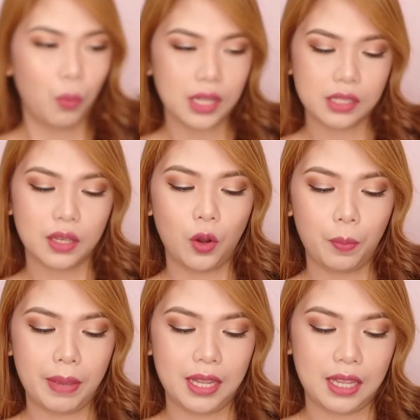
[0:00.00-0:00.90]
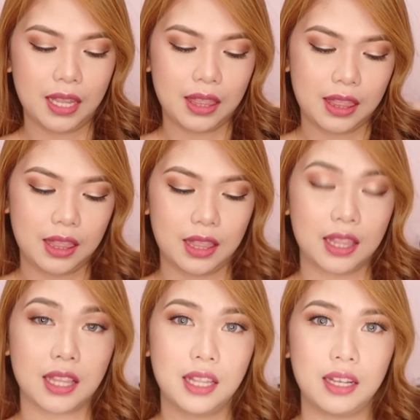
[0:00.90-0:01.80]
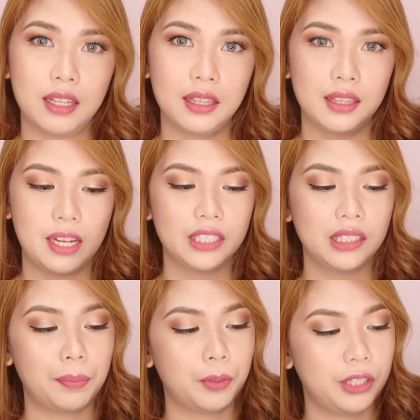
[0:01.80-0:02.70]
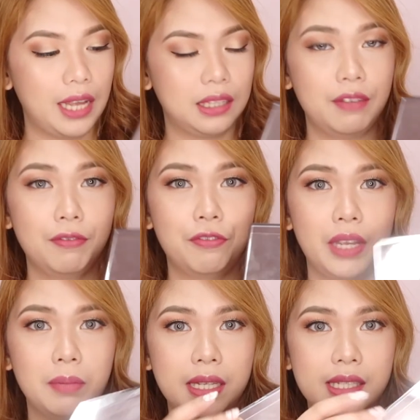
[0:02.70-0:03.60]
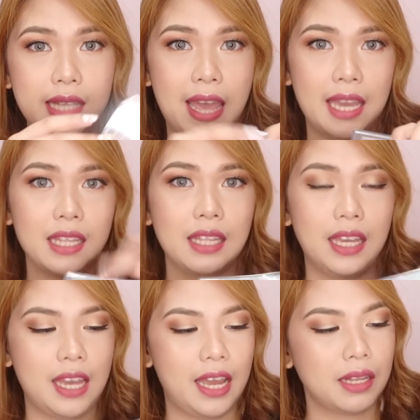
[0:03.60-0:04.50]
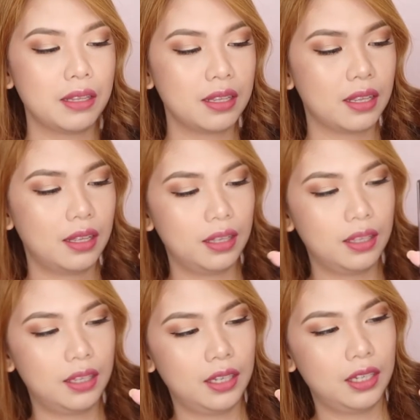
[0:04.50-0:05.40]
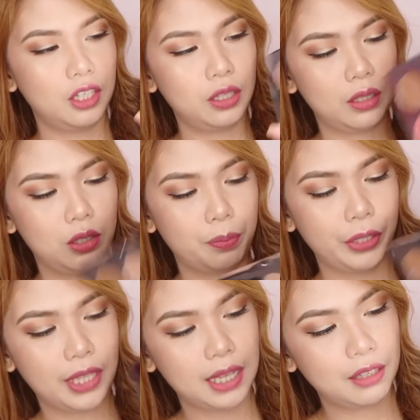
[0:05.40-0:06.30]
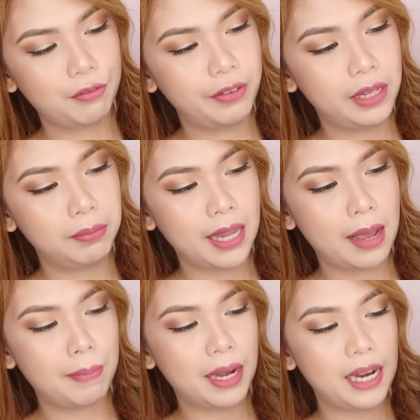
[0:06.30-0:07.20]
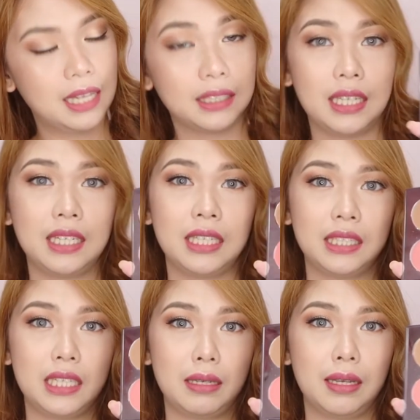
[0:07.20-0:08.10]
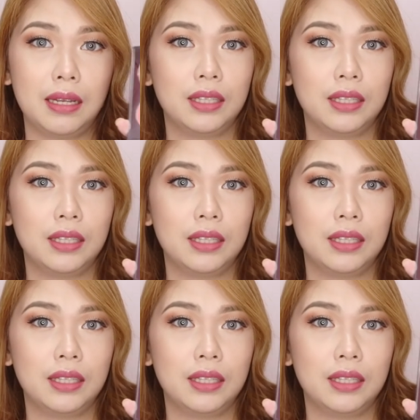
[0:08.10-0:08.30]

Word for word: Once you open it, There's a protective film inside. Ayan. Yung protective film niya. Para lang din hindi